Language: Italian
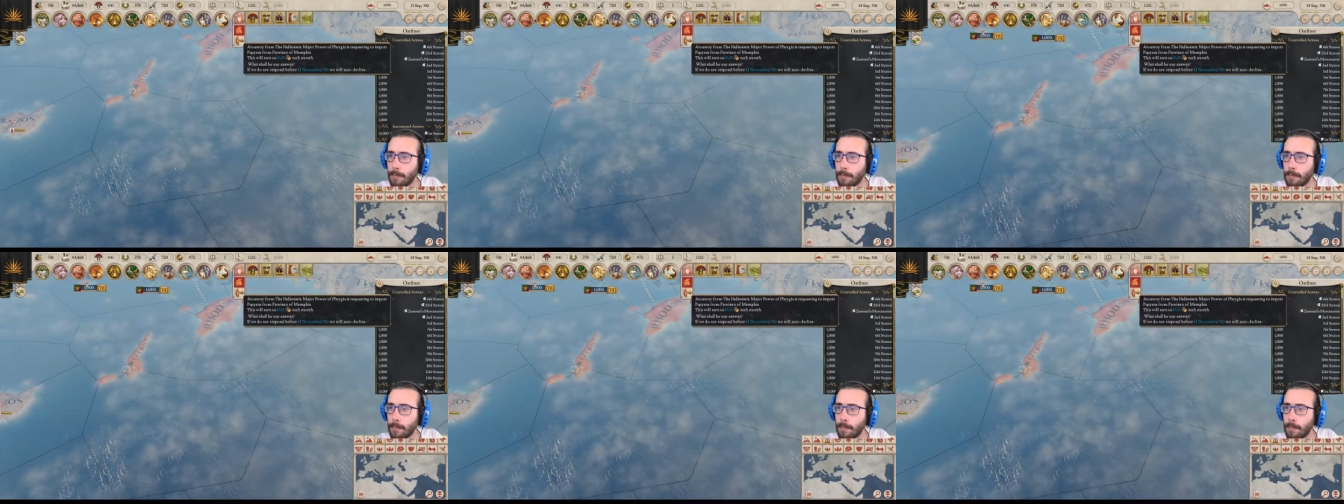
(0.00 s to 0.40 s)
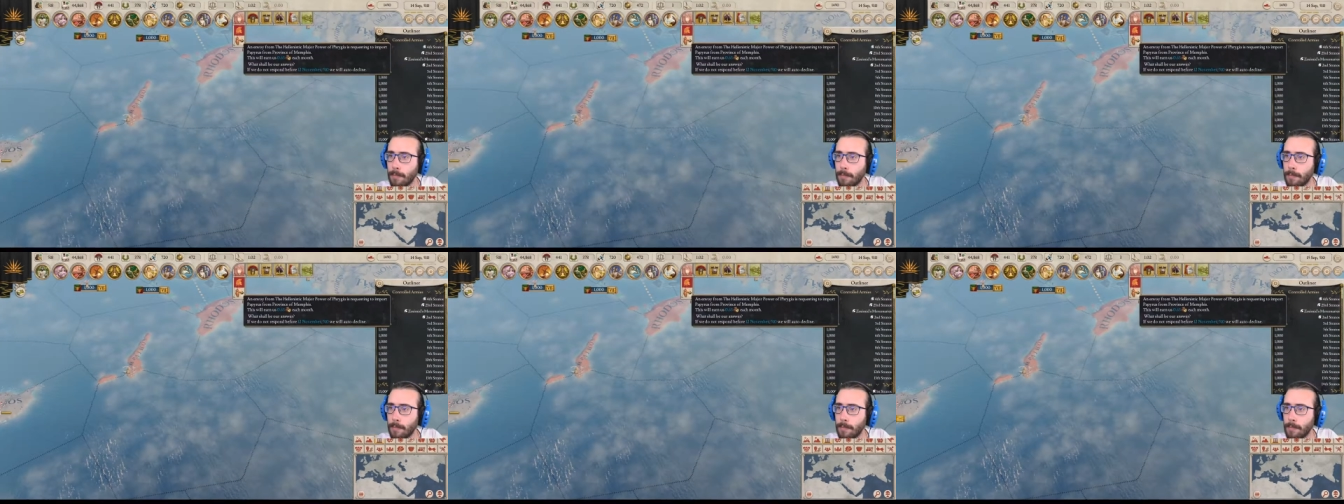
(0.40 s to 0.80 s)

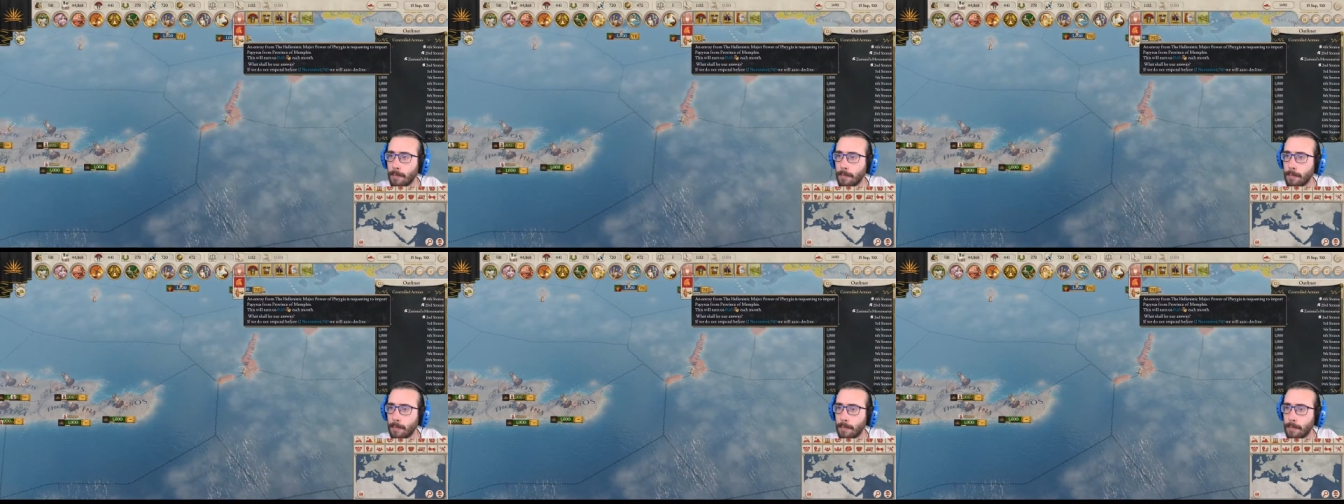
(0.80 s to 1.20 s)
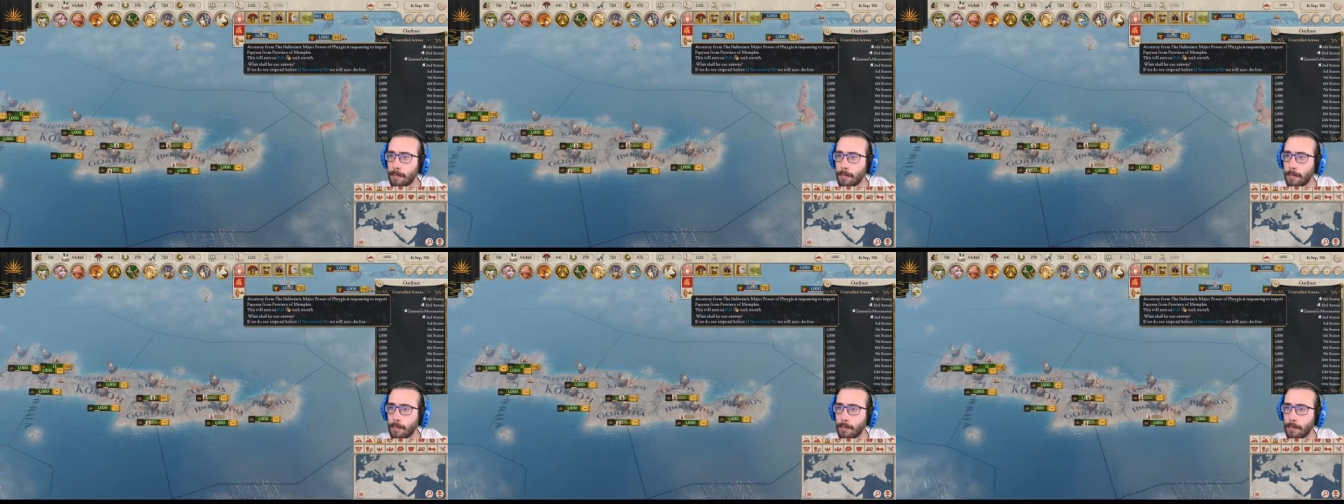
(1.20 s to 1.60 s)
mm,
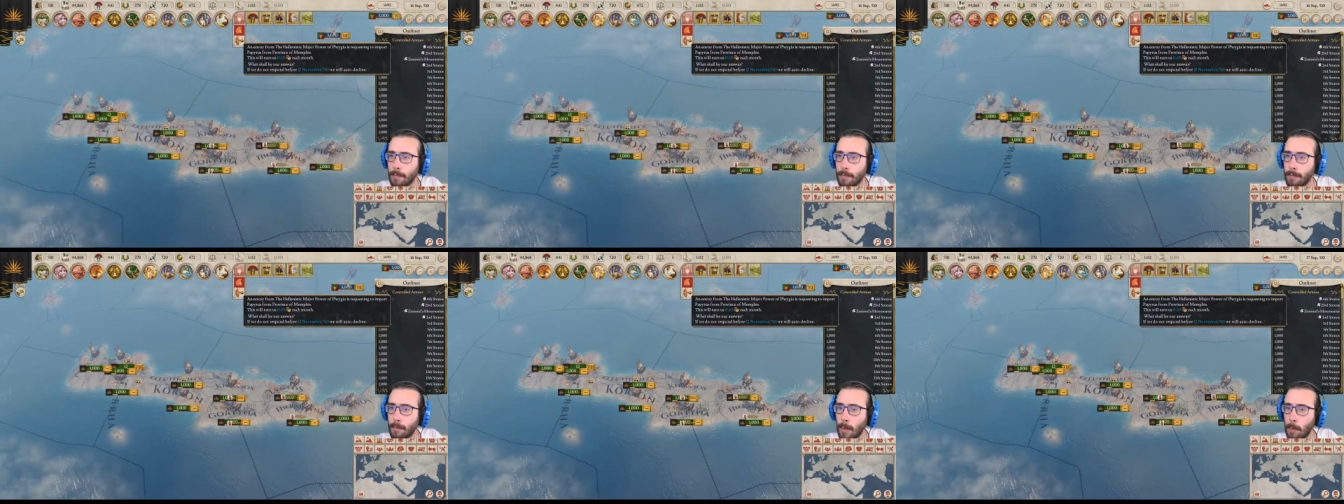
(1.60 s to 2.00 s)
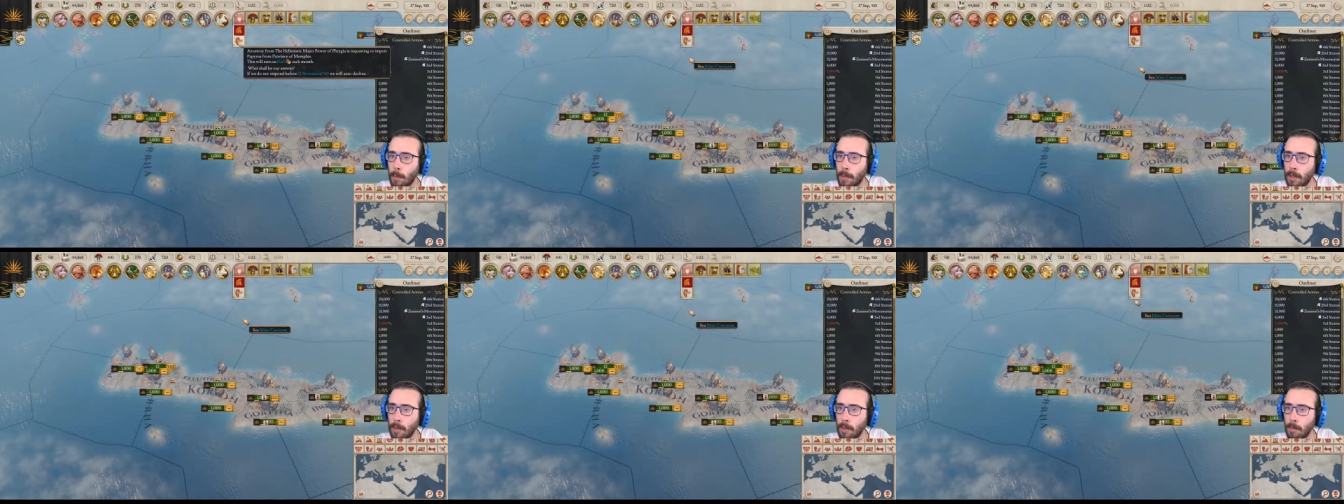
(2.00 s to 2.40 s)

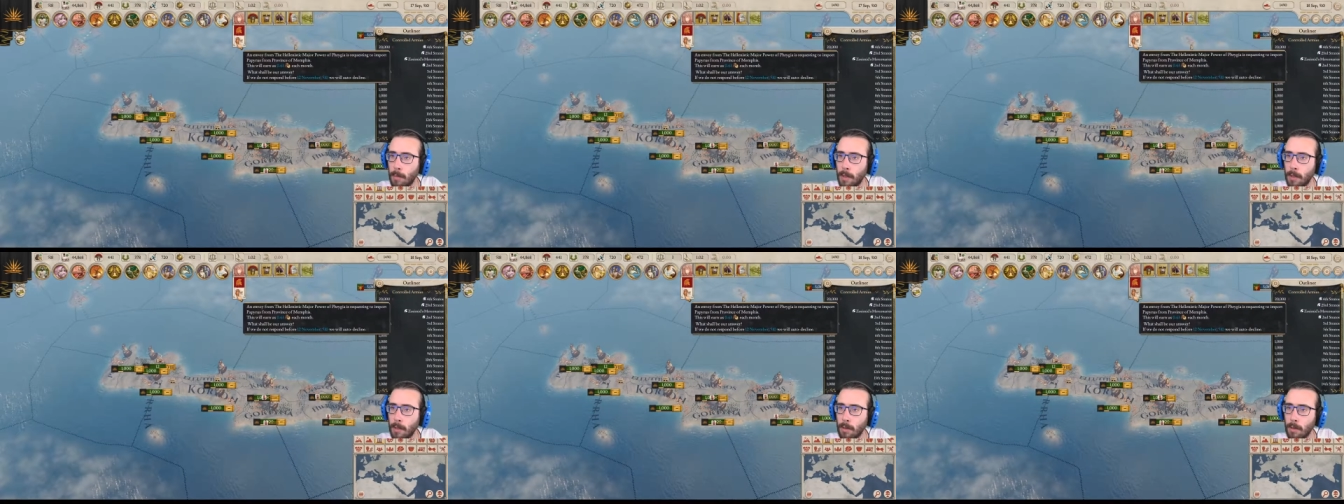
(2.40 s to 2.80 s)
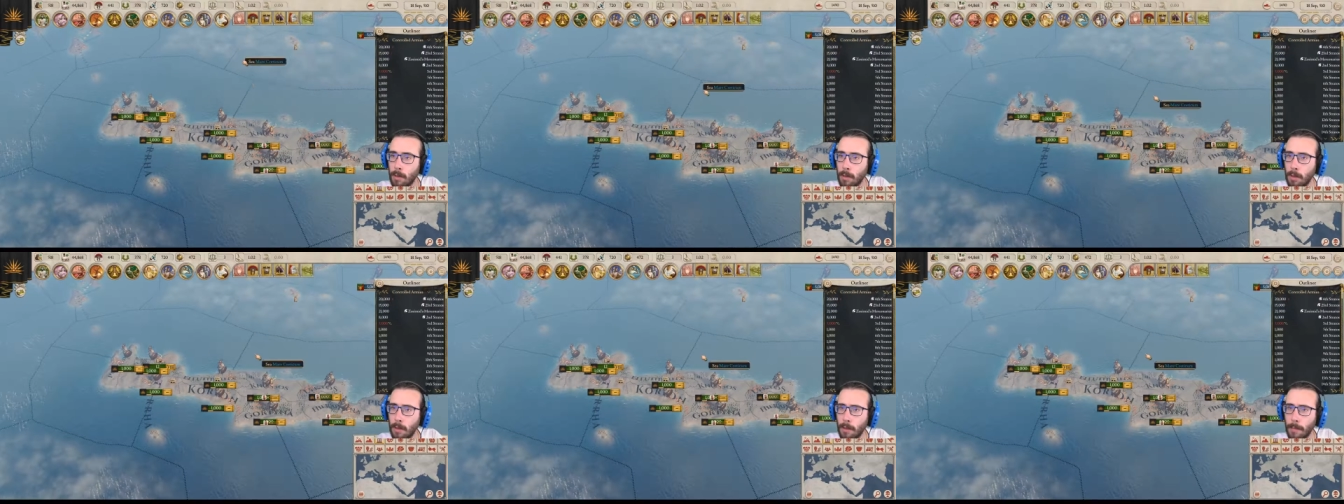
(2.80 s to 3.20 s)
papiro abbiamo detto di
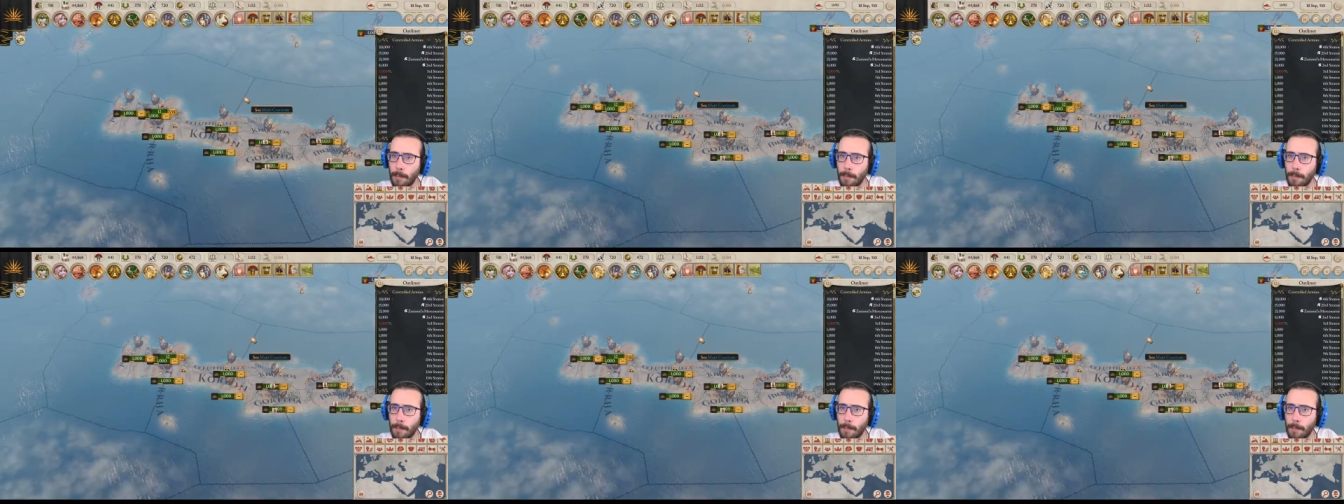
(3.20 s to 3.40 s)
no